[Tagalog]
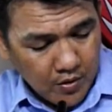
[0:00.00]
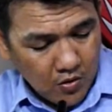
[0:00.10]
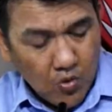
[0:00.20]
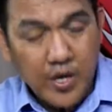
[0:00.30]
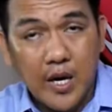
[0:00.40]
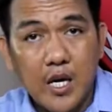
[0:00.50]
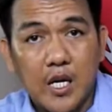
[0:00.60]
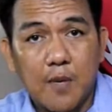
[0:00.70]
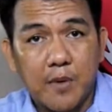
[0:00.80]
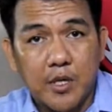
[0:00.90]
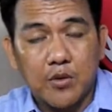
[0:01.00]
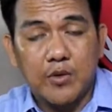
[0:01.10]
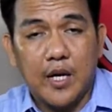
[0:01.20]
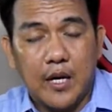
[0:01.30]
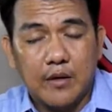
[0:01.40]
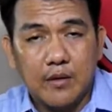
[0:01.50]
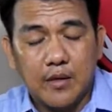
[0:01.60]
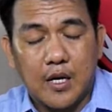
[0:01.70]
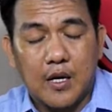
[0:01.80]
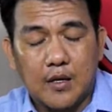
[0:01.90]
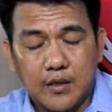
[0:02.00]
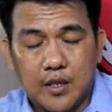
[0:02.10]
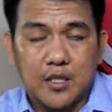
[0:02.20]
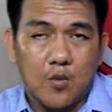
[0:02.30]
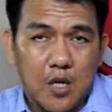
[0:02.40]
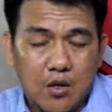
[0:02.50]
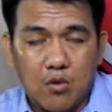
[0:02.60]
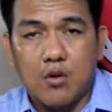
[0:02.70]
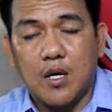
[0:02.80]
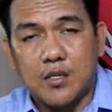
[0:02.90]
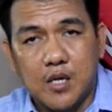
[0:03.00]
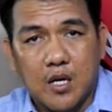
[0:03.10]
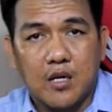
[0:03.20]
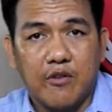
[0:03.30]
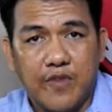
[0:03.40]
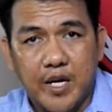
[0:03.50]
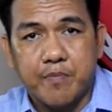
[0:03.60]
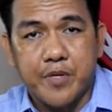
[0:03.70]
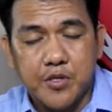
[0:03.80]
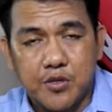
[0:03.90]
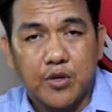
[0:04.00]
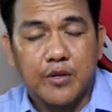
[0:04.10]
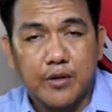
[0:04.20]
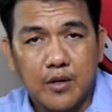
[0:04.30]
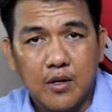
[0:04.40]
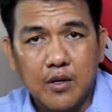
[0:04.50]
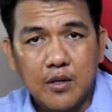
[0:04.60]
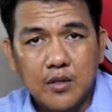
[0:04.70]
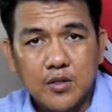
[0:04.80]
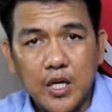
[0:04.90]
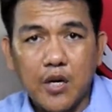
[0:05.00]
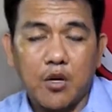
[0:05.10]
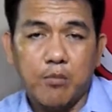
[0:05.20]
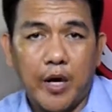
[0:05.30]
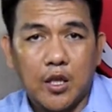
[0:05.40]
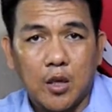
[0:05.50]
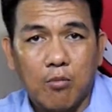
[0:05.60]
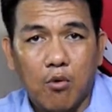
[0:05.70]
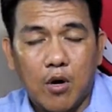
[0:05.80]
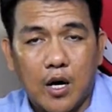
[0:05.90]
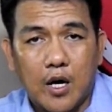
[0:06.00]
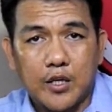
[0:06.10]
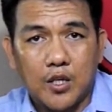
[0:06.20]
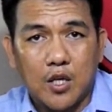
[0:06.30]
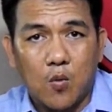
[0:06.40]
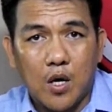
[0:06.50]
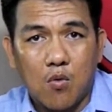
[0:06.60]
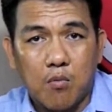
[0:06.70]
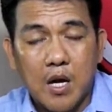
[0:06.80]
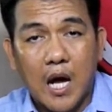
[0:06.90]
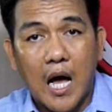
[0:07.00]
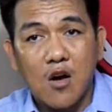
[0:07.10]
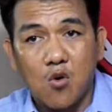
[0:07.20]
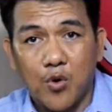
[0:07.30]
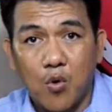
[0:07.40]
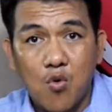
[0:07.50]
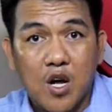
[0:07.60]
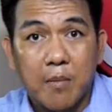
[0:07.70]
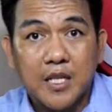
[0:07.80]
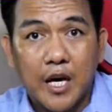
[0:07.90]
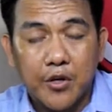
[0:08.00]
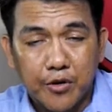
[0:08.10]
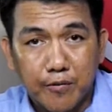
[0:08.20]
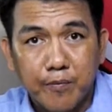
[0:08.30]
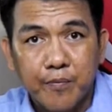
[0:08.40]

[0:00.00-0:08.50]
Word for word: Unya iyang gipamatud-an nga gitawag og ang second divine person di gid mahitabo nga gitawag og makaangkon og kamatayon.